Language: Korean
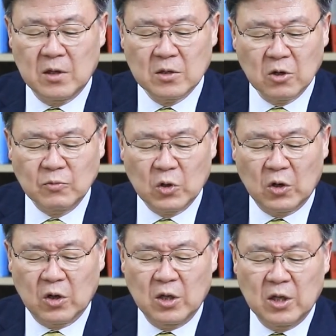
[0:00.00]

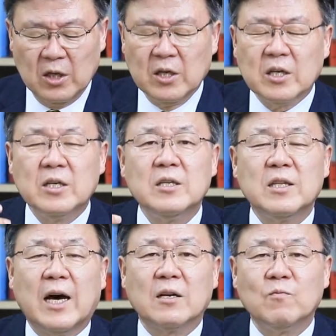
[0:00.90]
그러므로 그
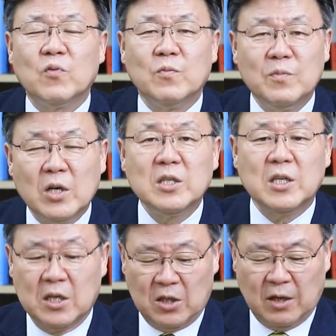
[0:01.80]
날은 분명히
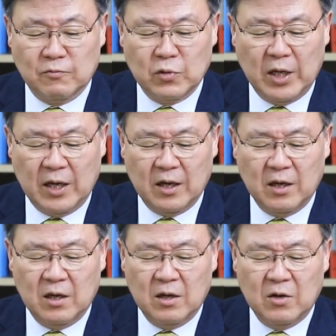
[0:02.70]
있기 때문에
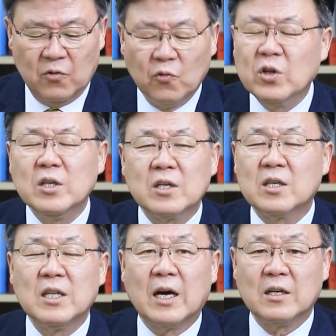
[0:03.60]
우리는
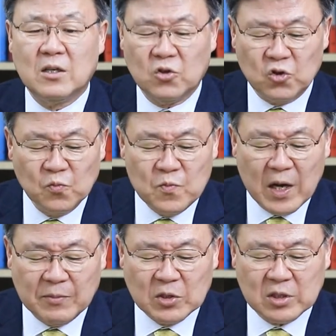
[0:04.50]
그 날을
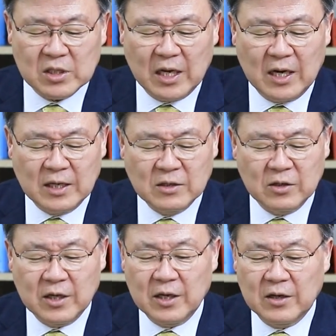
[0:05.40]
준비하면서 살라는
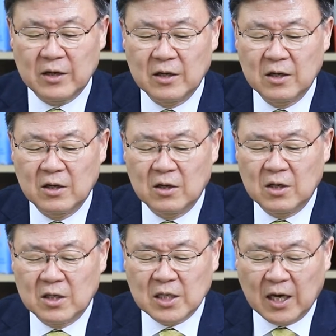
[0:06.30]
거예요.
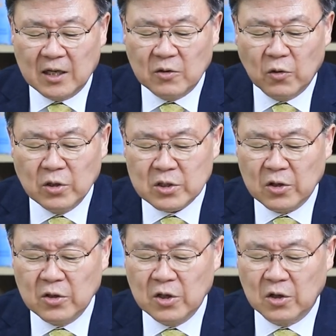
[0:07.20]
자, 오늘
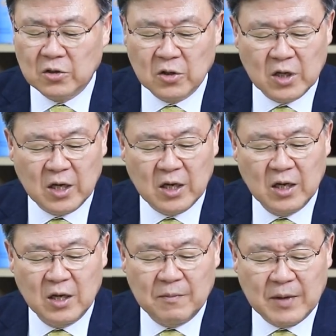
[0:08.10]
성경이 어떻게
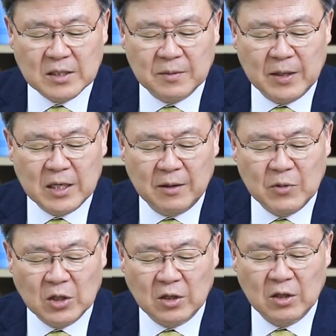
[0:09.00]

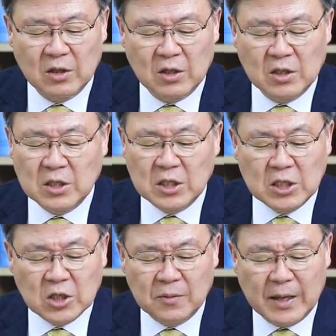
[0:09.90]
말씀하냐면
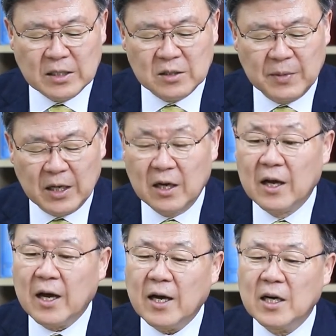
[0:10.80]
2절 말씀에
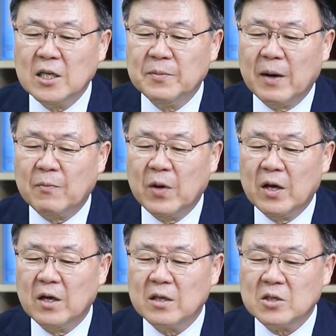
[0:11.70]
하나님
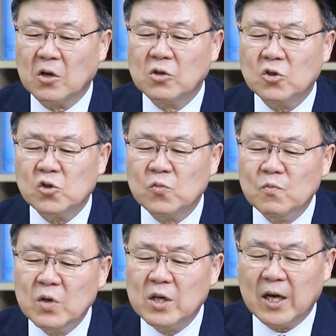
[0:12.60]
앞에 설
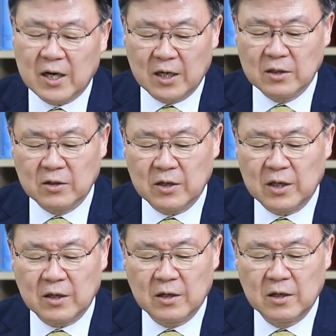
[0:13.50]
준비를 하라는 거예요.